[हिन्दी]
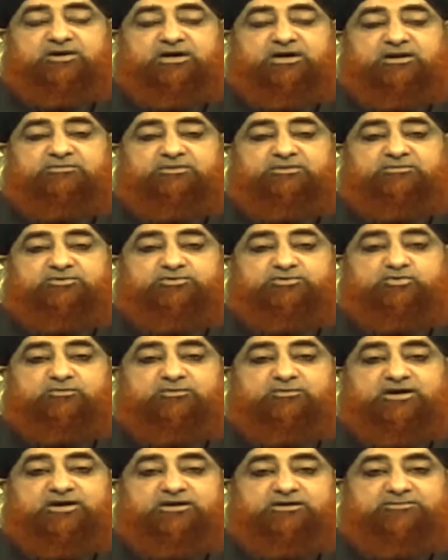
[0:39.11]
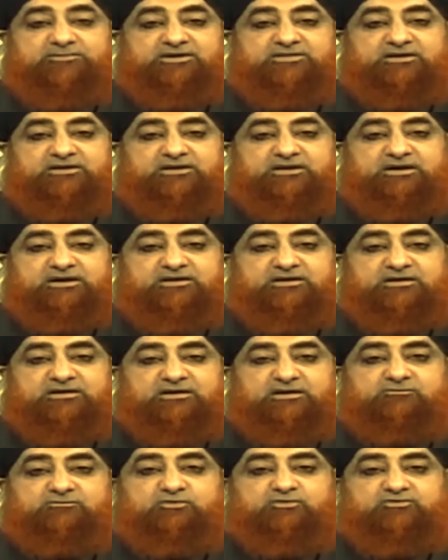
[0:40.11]
बारे में बदगुमानी पैदा ना करे
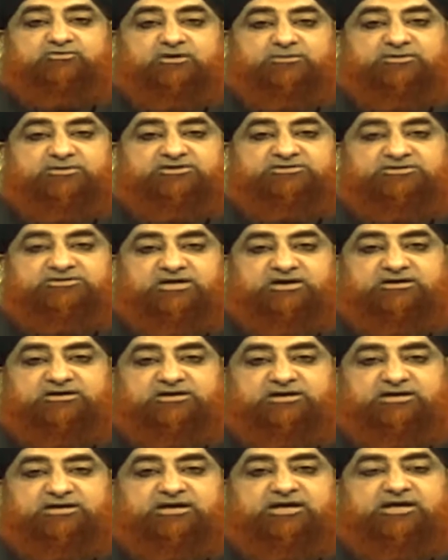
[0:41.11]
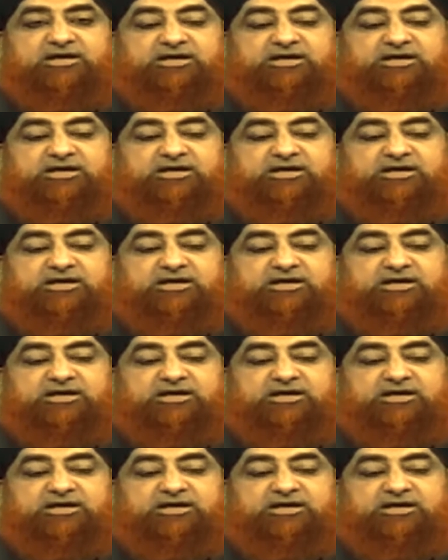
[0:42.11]
अगर वो उज़र पेश ना करे